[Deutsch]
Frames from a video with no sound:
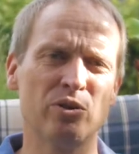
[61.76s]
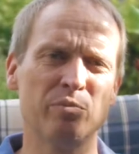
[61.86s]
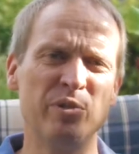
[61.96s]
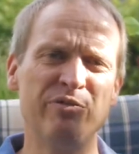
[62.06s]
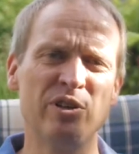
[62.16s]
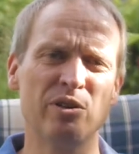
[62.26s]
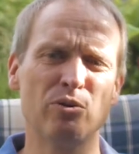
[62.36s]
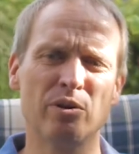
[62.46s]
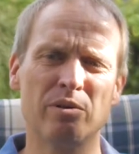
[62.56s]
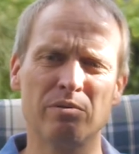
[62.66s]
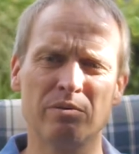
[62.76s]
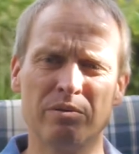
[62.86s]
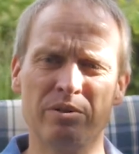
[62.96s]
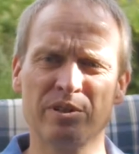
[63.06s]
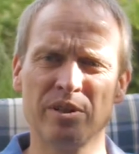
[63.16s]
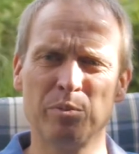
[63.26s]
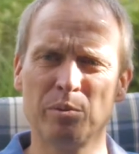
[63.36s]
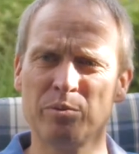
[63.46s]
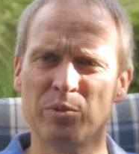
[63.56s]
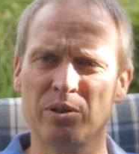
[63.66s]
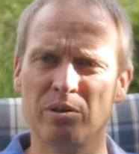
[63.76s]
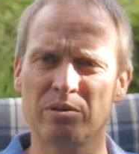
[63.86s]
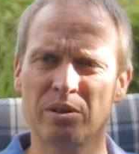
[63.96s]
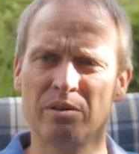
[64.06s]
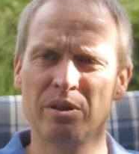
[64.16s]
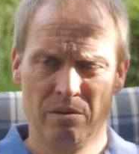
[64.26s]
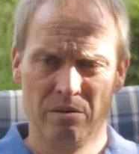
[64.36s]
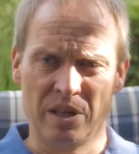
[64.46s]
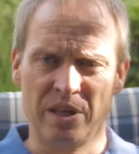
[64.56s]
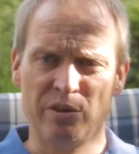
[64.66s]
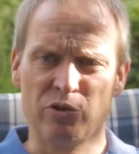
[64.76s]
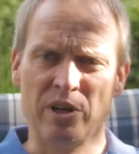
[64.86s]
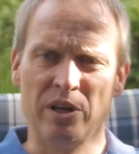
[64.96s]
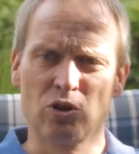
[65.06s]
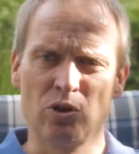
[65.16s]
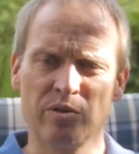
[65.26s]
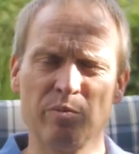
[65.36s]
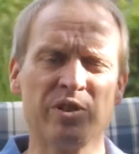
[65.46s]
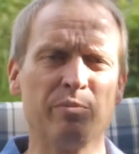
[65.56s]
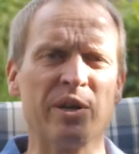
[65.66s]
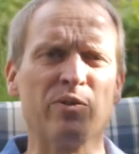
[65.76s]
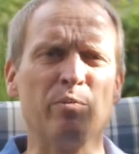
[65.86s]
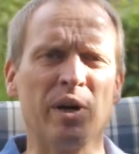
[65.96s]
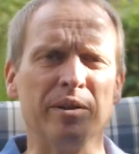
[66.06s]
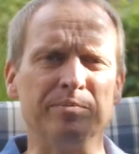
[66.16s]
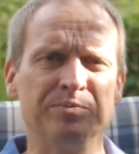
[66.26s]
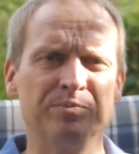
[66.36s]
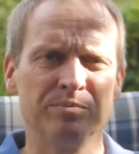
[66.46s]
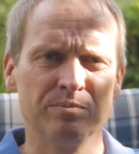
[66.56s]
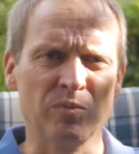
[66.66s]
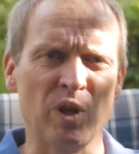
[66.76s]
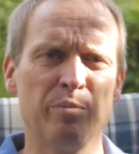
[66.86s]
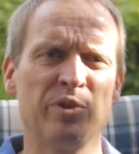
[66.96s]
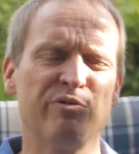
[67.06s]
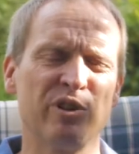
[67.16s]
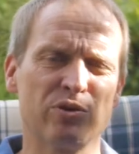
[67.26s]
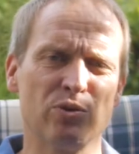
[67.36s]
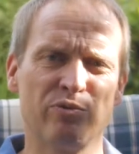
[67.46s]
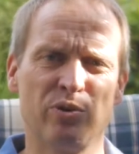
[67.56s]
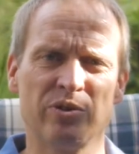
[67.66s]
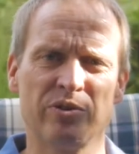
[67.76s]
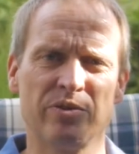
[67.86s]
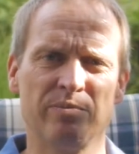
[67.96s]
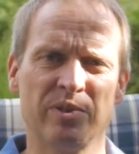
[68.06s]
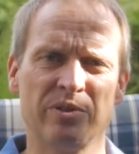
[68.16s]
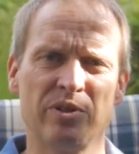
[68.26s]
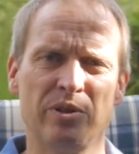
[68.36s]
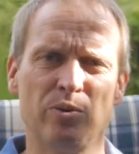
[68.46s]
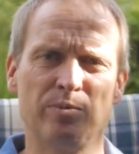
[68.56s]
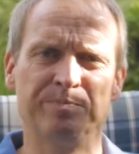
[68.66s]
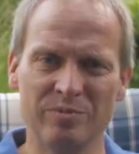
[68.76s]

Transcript: können, mitwirken können und deshalb habe ich mich auch dann relativ schnell entschlossen, ein bisschen mehr zu machen. Eben den Fraktionsvorsitz der CDU.